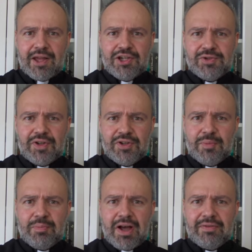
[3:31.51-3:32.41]
Święty
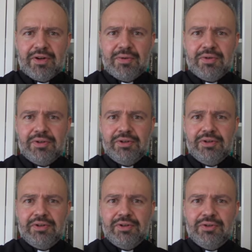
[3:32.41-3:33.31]
Paweł
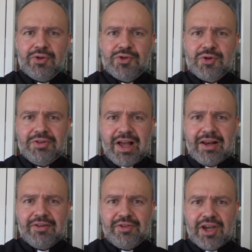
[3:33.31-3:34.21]

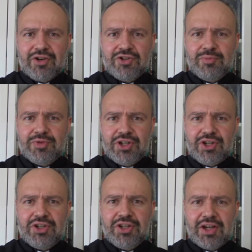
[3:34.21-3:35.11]
doskonale wie, że
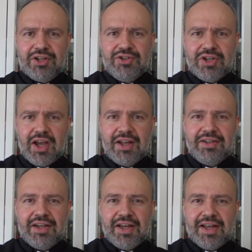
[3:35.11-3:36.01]
przyjdzie taki
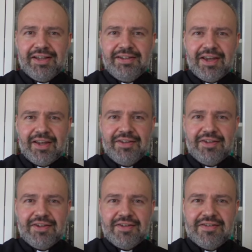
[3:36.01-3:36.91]
dzień,
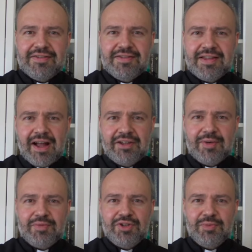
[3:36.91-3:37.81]
kiedy stanie
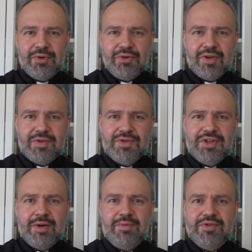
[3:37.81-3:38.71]
przed Bogiem z
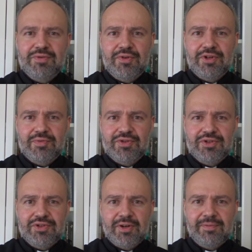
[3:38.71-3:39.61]
całym swoim
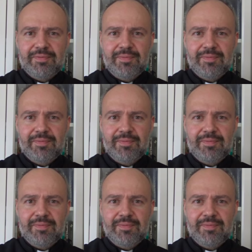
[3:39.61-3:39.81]
życiem.